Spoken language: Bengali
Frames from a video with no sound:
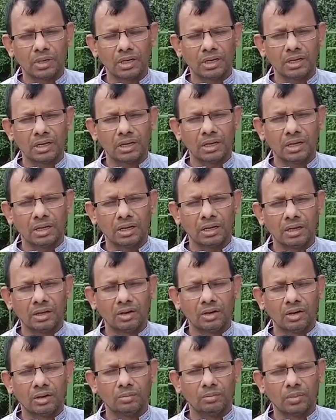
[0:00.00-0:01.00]
বন্ধু ছাড়া
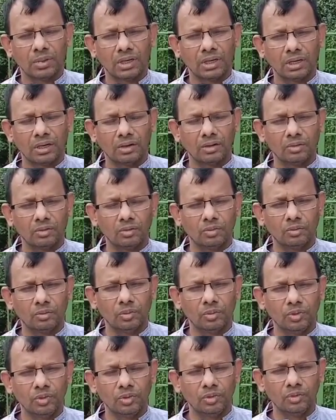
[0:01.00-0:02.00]
হয় না গলার
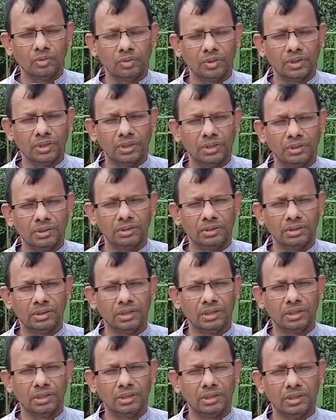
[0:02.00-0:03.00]
মালা ও
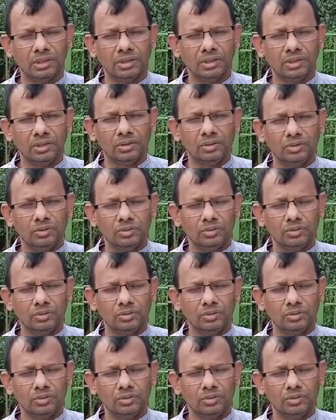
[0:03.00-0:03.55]
বন্ধুরে